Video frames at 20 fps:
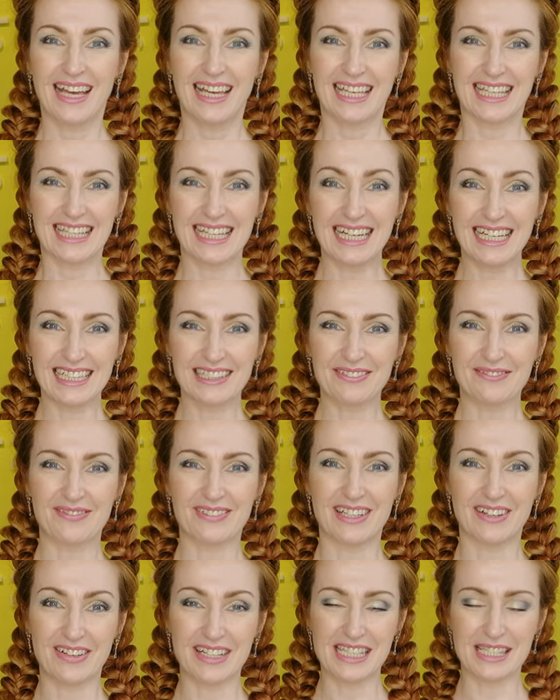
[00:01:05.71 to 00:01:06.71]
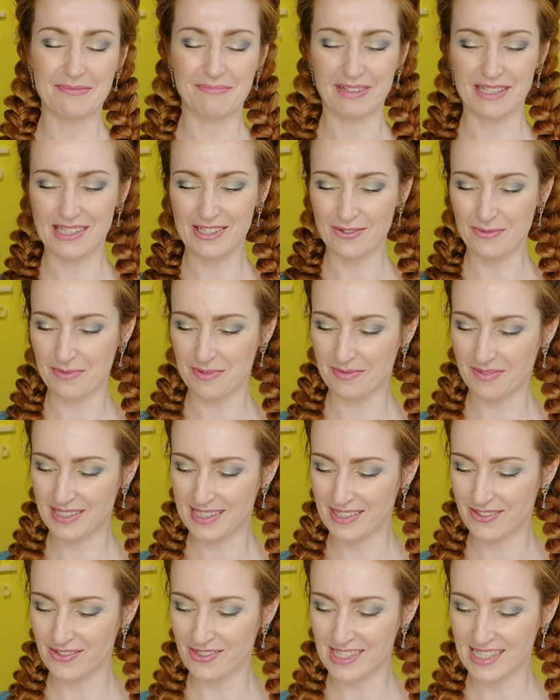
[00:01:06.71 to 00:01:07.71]
Итак, давайте приступим к
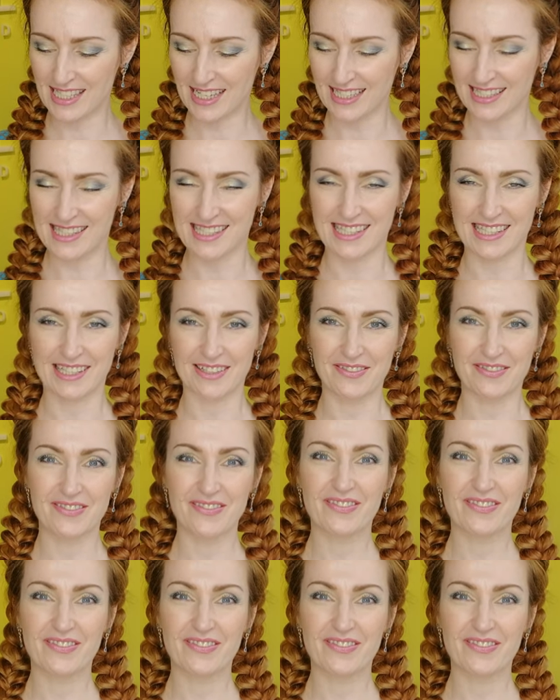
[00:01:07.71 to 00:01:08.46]
дегустации.